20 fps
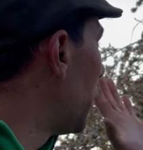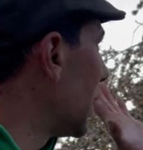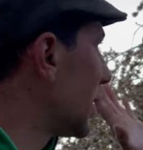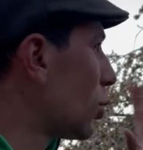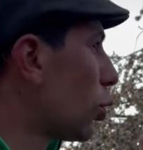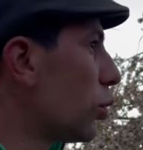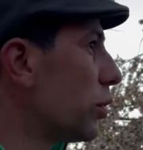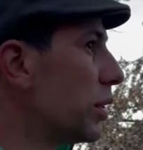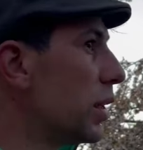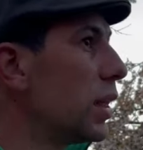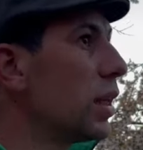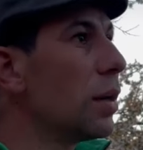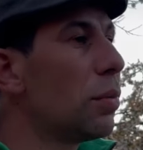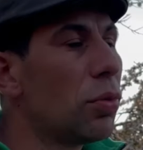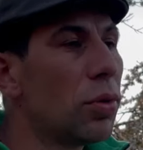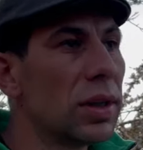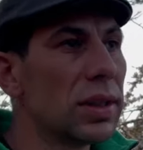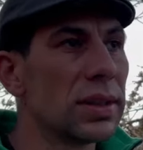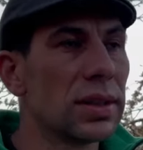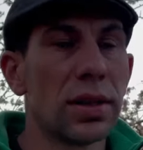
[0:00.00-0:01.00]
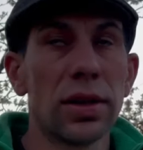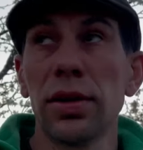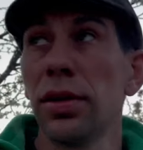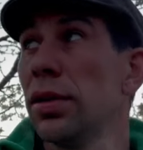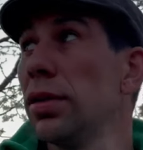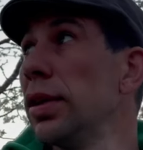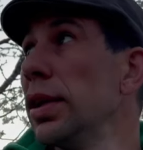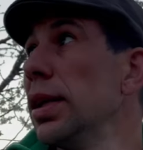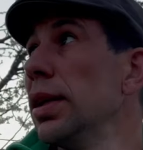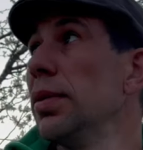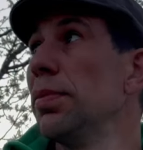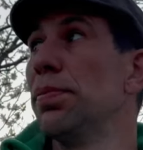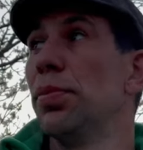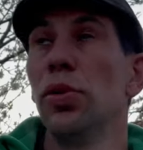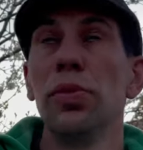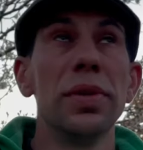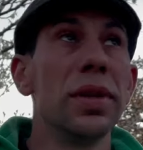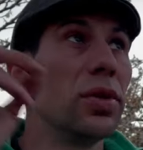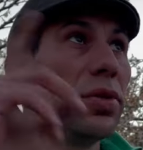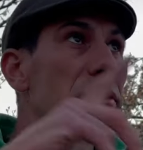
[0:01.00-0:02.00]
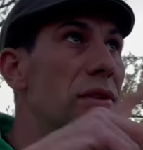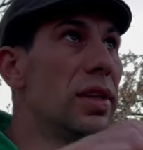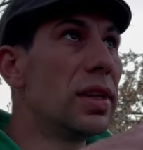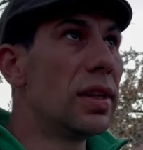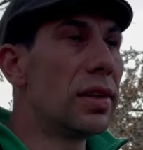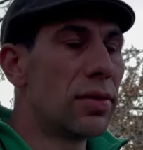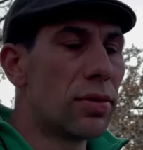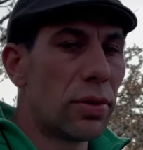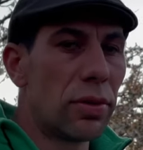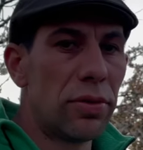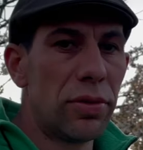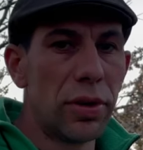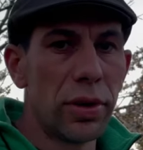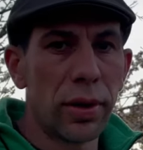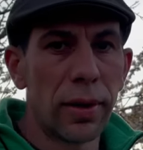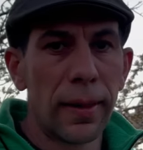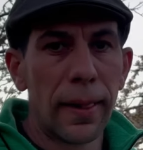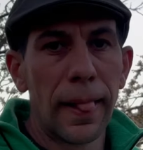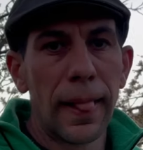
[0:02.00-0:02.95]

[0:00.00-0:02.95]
pas trop de dégâts pour l'instant. Les pommiers aussi qui sont en fleurs.